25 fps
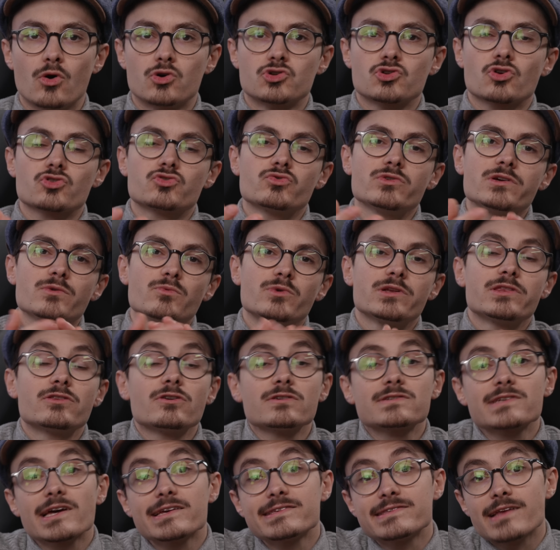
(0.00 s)
Aujourd'hui, Windows
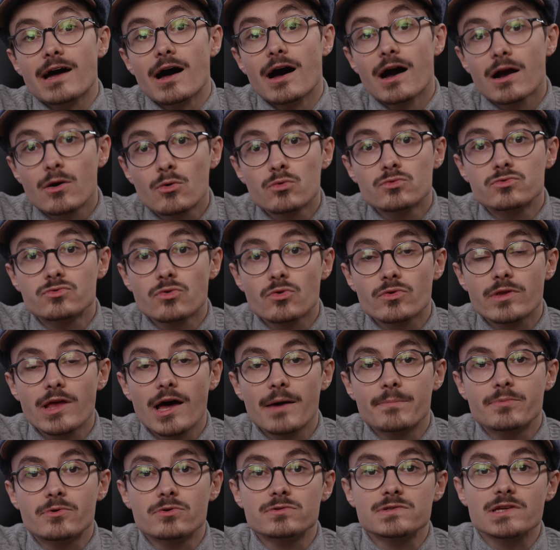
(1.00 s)
reste
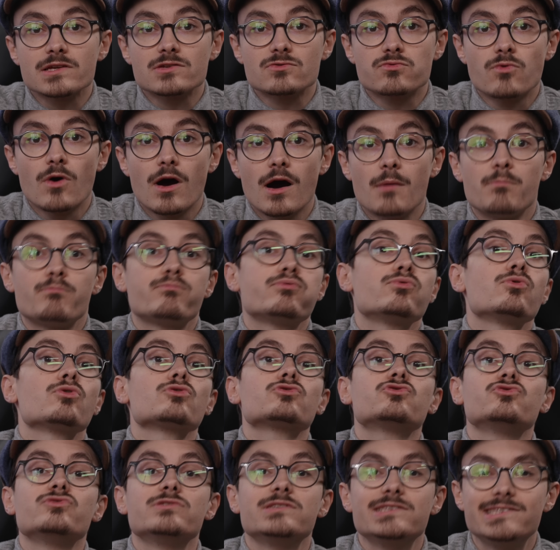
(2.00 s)
incontournable, que ce soit pour du